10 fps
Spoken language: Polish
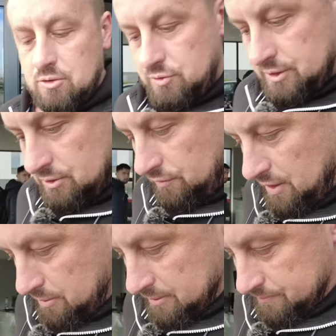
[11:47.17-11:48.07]
już wszystko
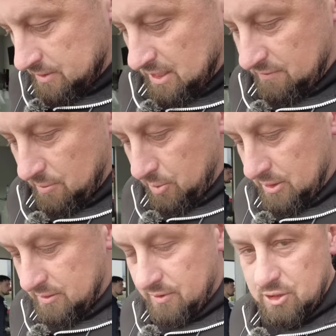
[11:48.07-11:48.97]
wiemy, tak jak Wam
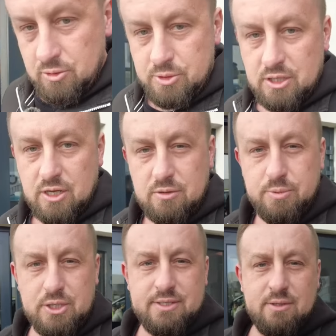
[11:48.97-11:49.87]
pokazywaliśmy przed,
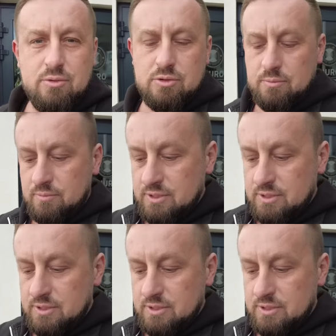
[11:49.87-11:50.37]
przed sekundą.